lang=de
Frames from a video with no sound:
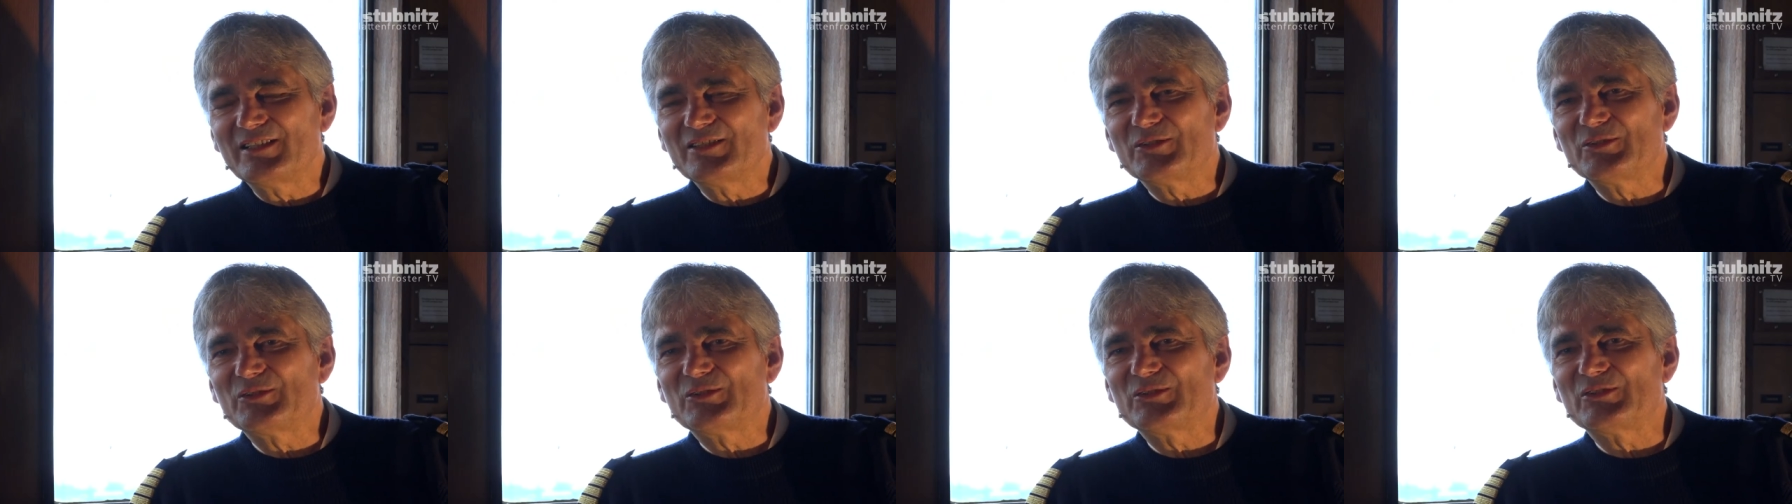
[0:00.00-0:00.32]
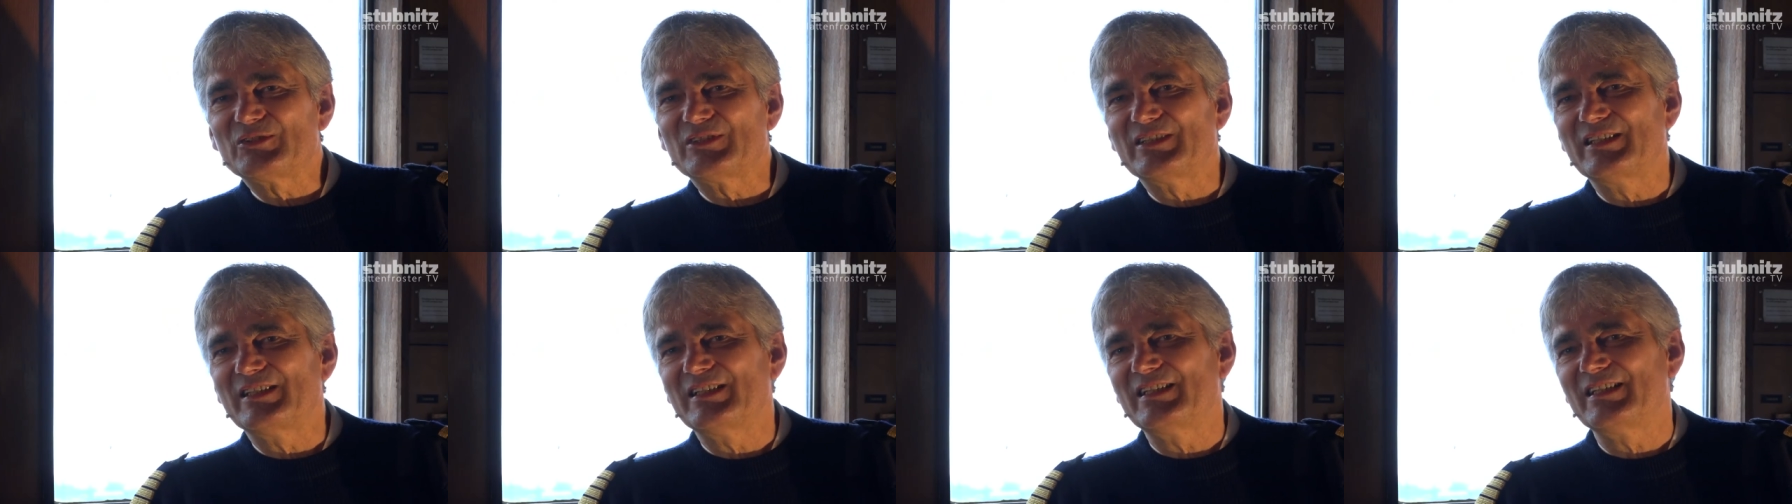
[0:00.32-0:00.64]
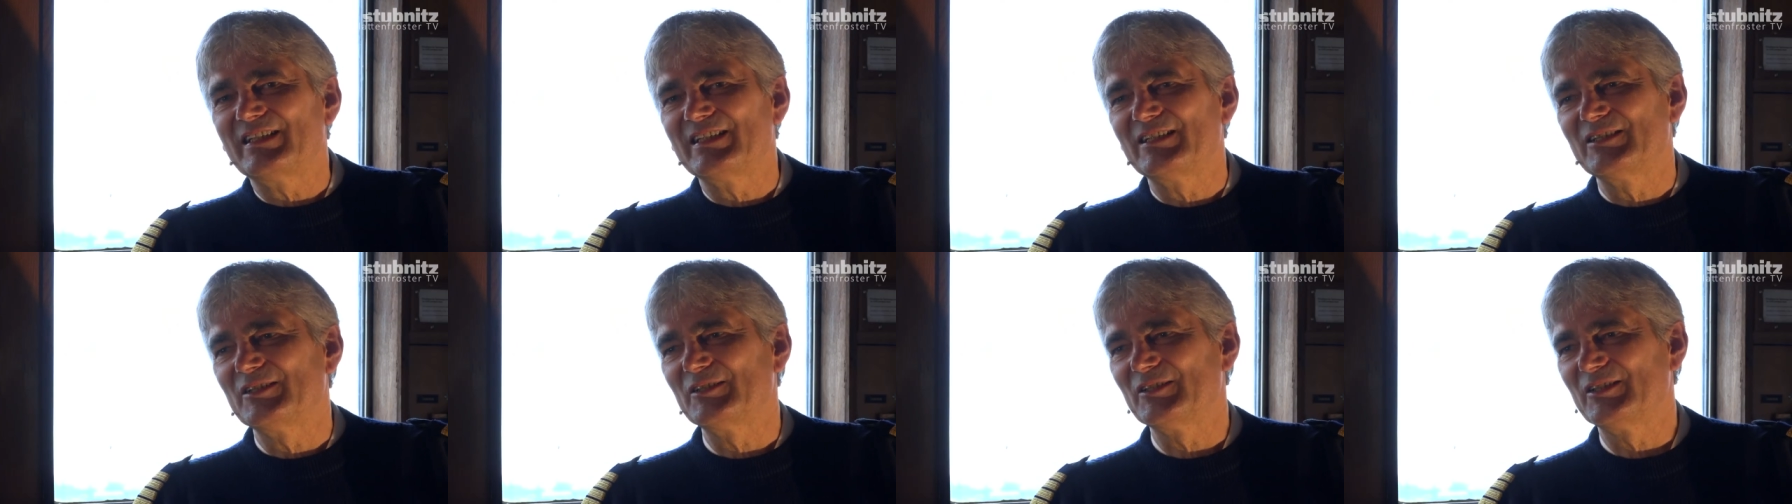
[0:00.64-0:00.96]

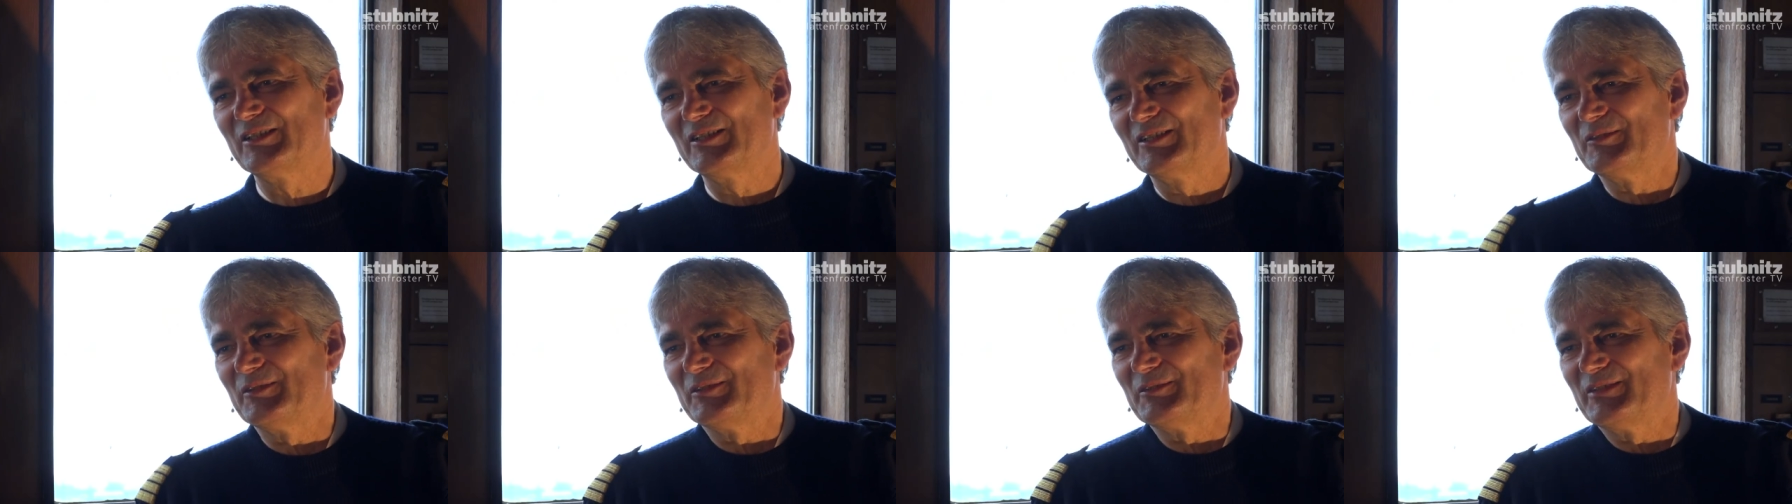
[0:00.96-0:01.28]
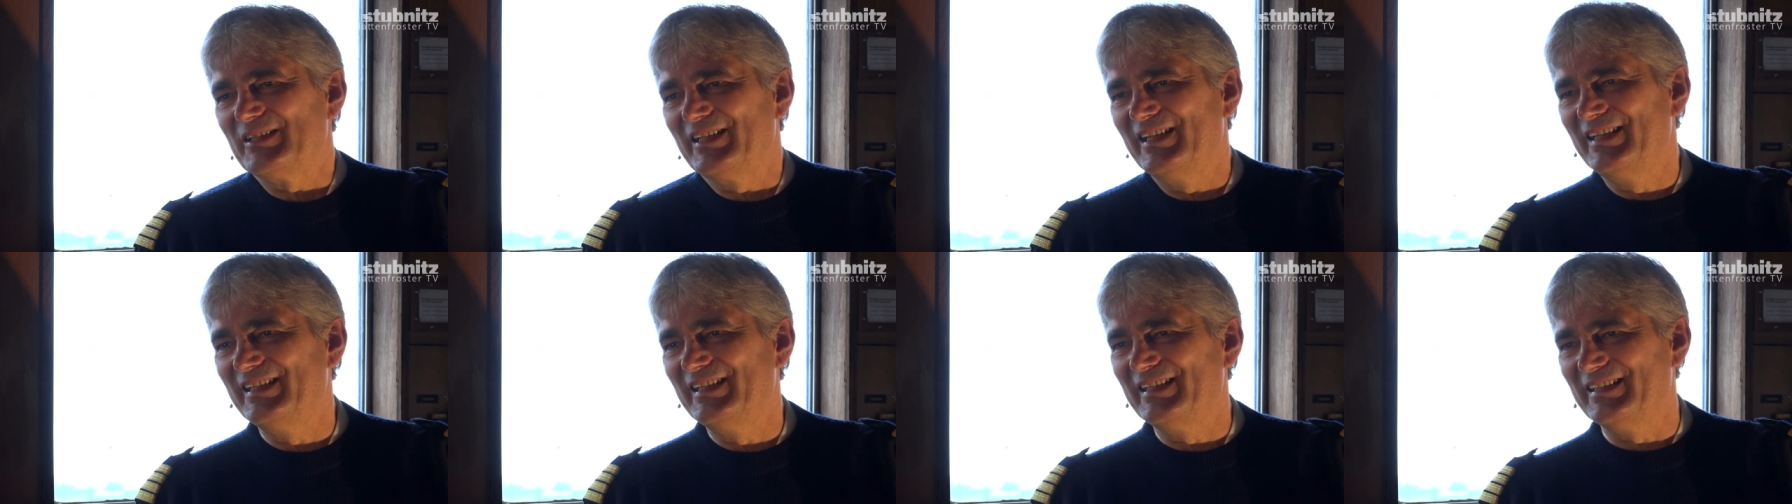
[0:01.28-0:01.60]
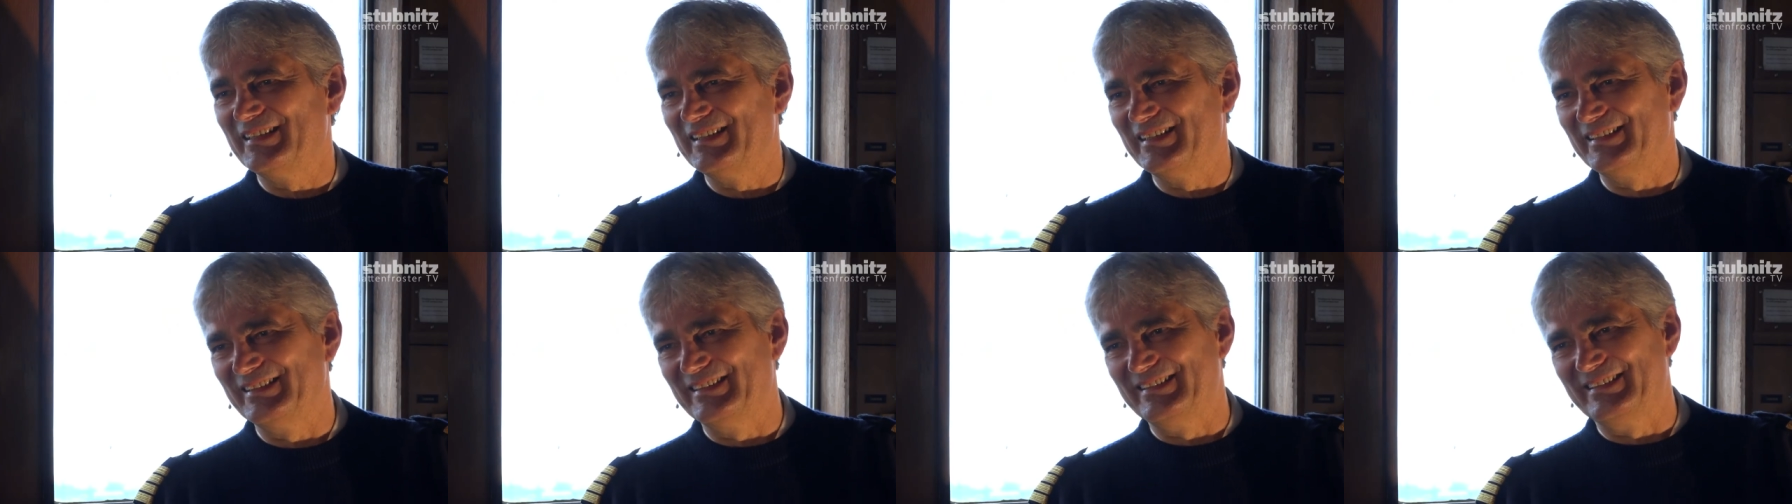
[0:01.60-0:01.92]
sozusagen
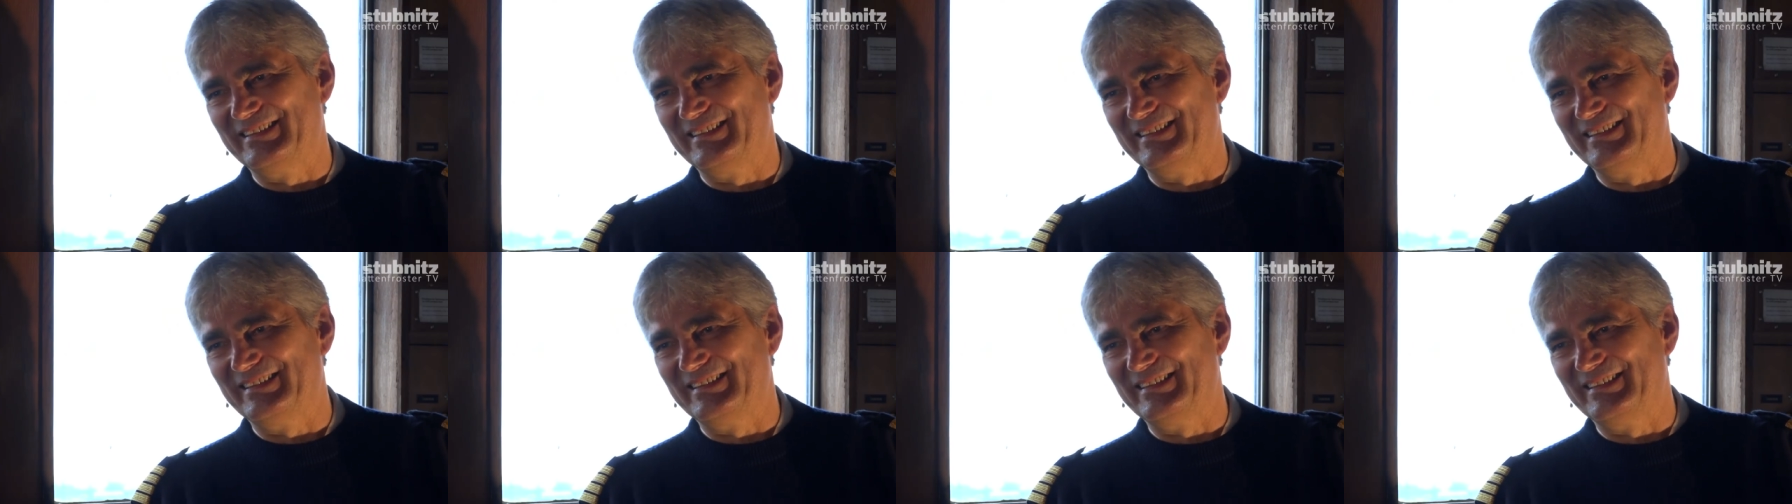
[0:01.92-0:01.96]
äh,